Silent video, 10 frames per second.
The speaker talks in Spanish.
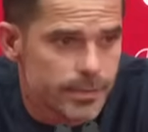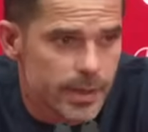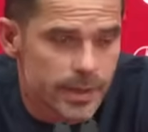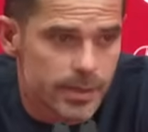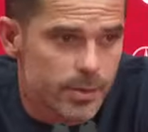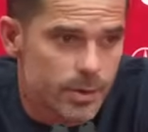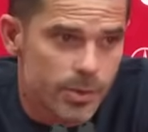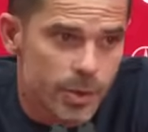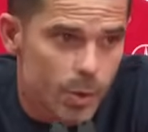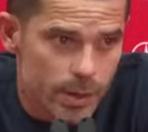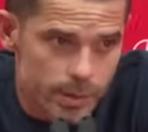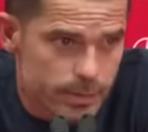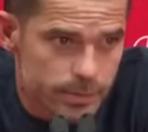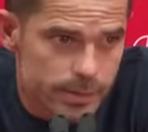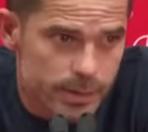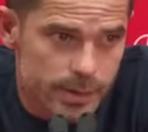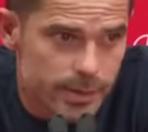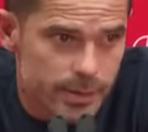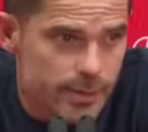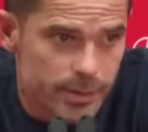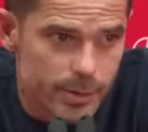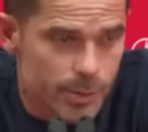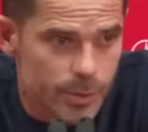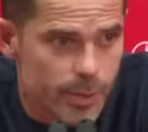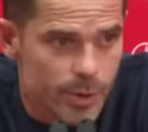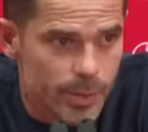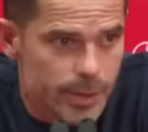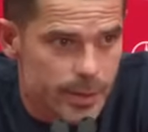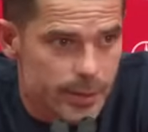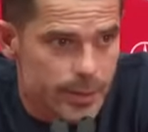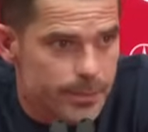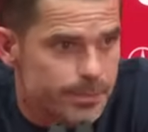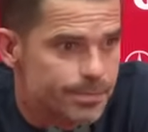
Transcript: En este tuvimos cuatro y no pudimos convertir ninguna.